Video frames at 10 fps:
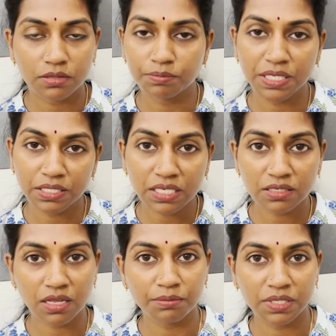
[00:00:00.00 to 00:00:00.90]
బిజినెస్
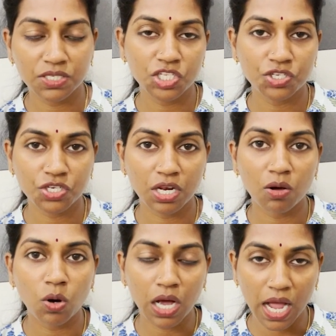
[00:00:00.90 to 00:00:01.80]
సంబంధించిన
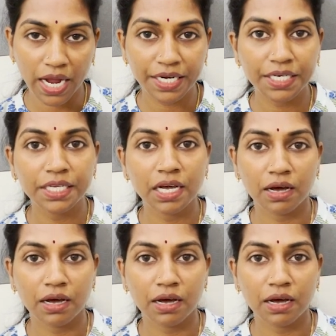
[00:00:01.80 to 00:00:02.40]
ఒక ఐడియా